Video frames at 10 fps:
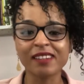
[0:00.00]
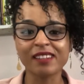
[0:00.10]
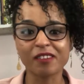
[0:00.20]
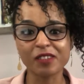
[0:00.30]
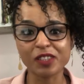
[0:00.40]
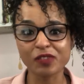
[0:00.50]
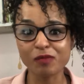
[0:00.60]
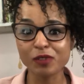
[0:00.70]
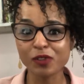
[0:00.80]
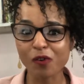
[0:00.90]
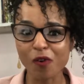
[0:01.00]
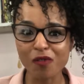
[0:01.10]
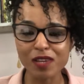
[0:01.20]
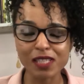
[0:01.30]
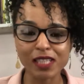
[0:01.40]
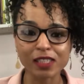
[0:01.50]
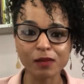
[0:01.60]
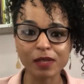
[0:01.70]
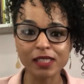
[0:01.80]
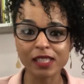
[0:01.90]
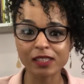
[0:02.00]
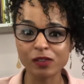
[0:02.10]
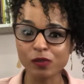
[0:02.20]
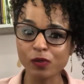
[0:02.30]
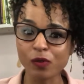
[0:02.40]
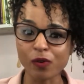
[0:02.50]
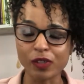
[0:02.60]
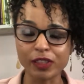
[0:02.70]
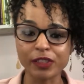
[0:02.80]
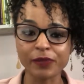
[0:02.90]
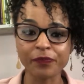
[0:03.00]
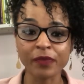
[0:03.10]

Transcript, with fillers: Então nós vamos conversar sobre esse assunto hoje.